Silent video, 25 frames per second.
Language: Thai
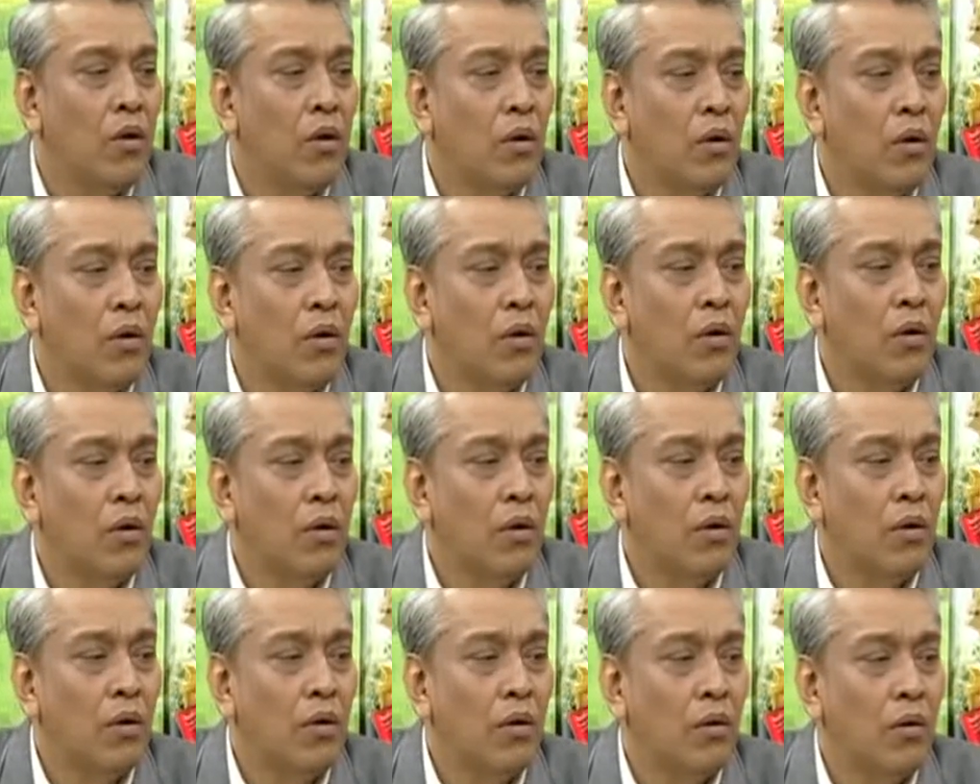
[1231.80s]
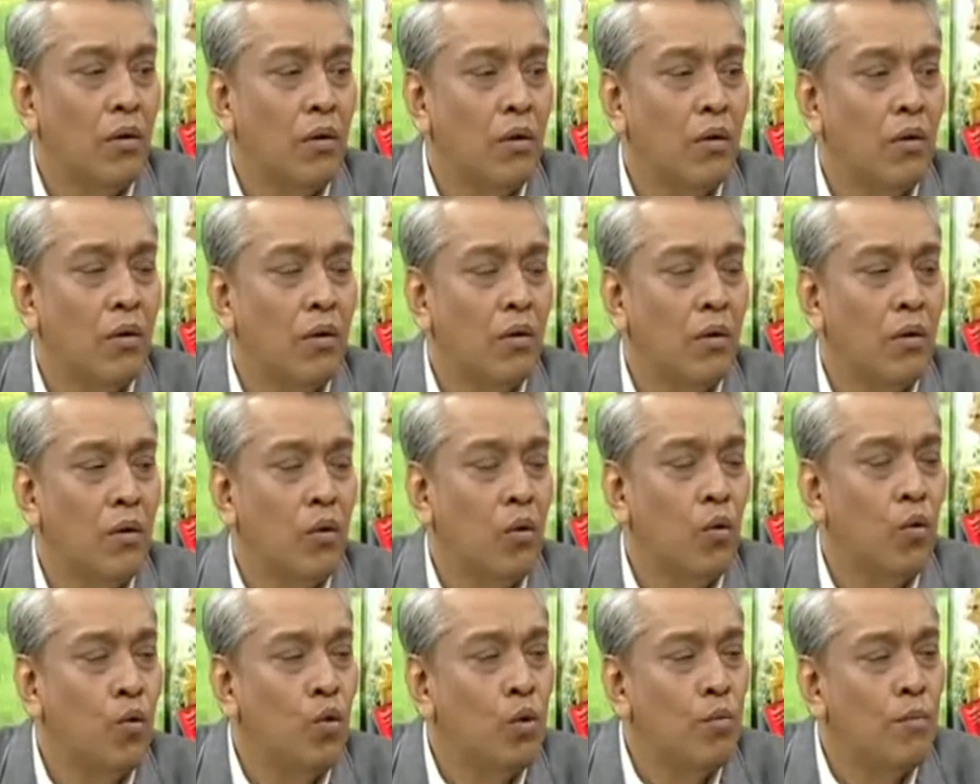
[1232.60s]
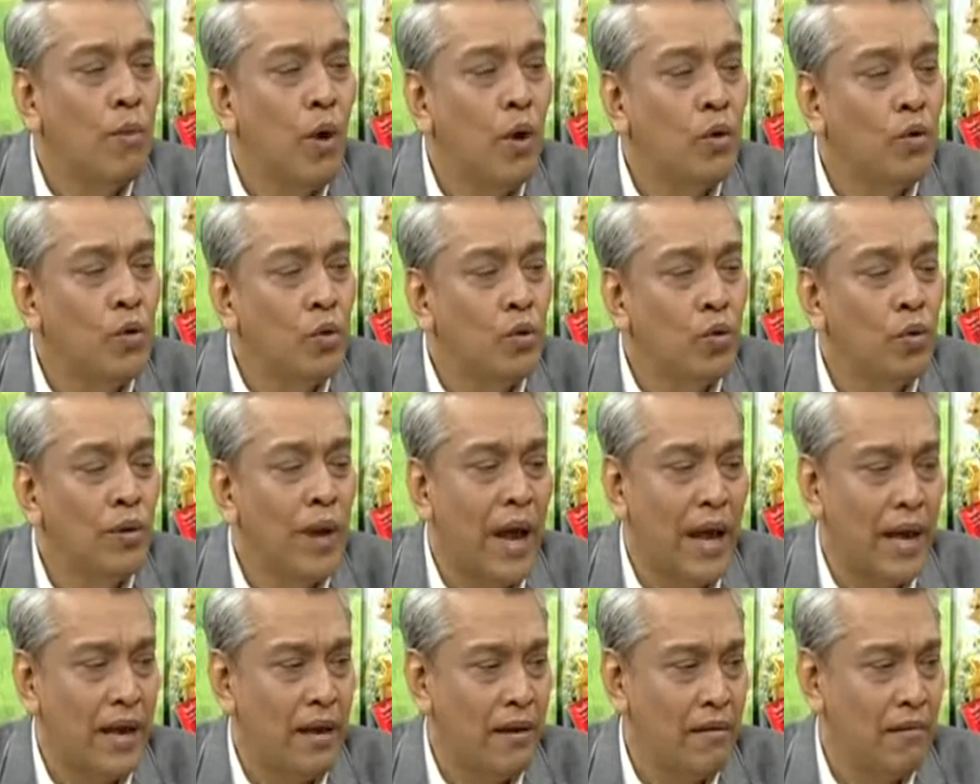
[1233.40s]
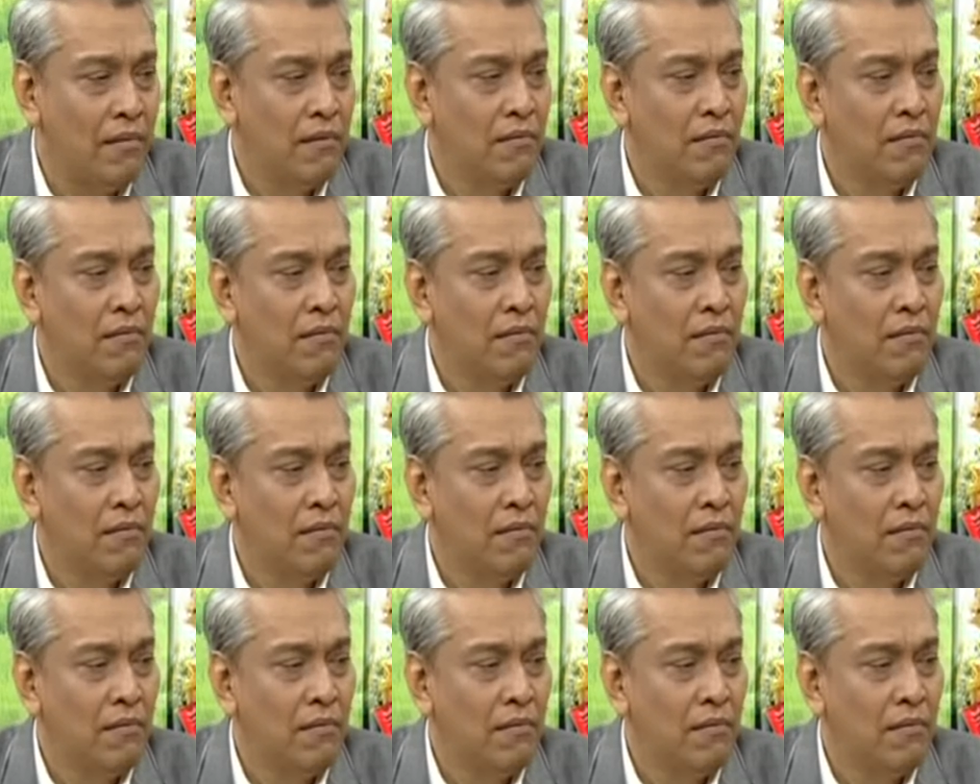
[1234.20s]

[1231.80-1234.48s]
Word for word: อธิบายให้ฟังนี่มันเป็นเรื่องคุณหมออยู่ตรงไหน